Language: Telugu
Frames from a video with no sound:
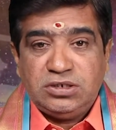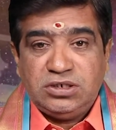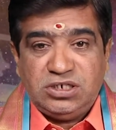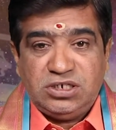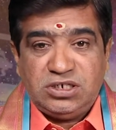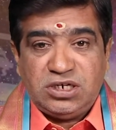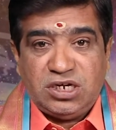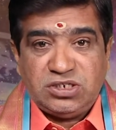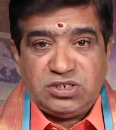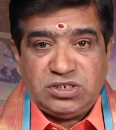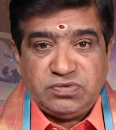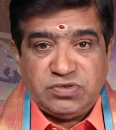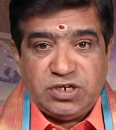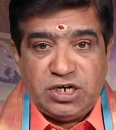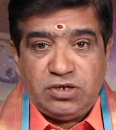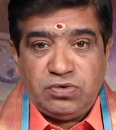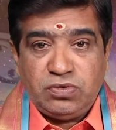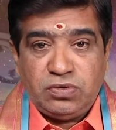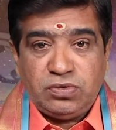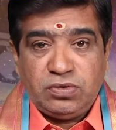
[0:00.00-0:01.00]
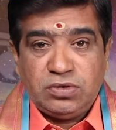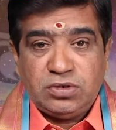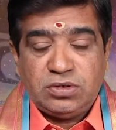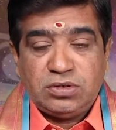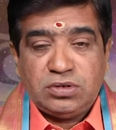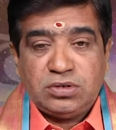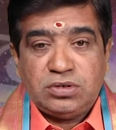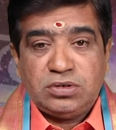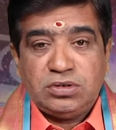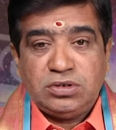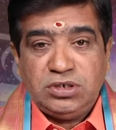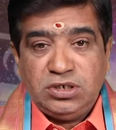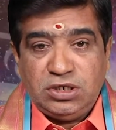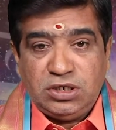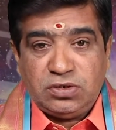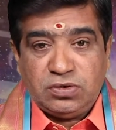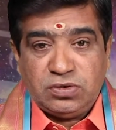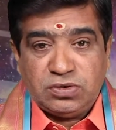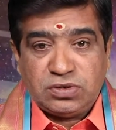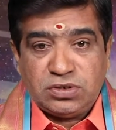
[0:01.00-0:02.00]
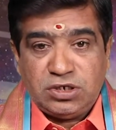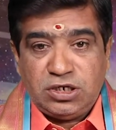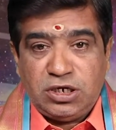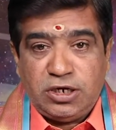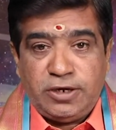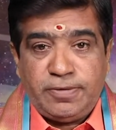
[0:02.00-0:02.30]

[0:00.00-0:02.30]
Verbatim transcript: ఈ రాశి వారు ఈ రోజున